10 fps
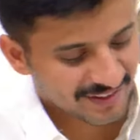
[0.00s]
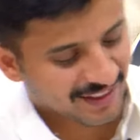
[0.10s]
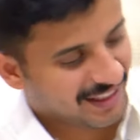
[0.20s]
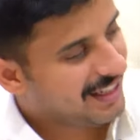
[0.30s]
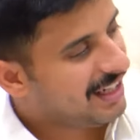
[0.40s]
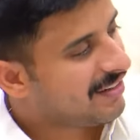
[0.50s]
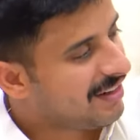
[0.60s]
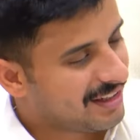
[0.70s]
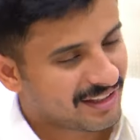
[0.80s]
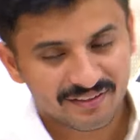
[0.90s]
عليك
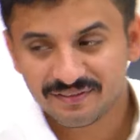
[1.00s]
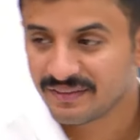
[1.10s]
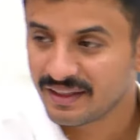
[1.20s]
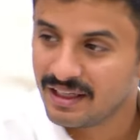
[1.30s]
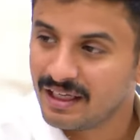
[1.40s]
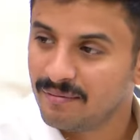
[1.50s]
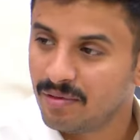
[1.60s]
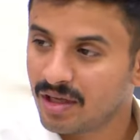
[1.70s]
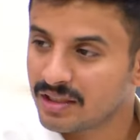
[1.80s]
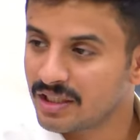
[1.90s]
ولا عليك يلا يلا
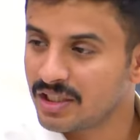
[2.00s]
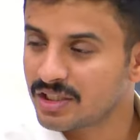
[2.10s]
اسئله